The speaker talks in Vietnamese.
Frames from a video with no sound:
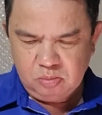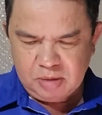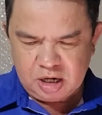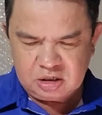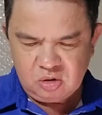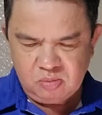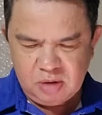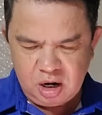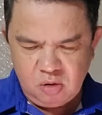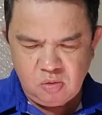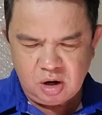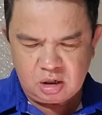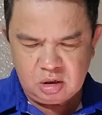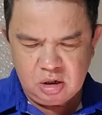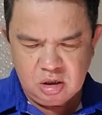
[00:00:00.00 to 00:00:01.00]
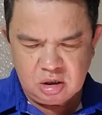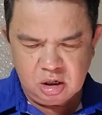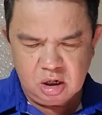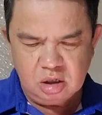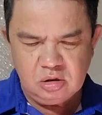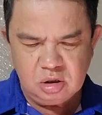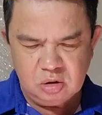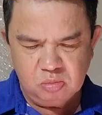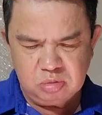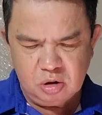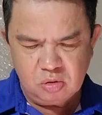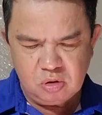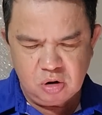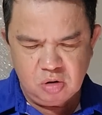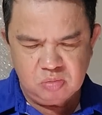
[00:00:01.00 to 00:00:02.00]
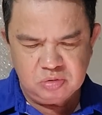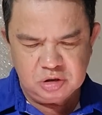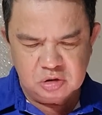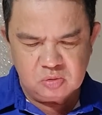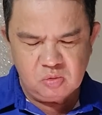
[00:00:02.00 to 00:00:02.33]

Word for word: mà trong máu hoặc hơi thở có nồng độ cồn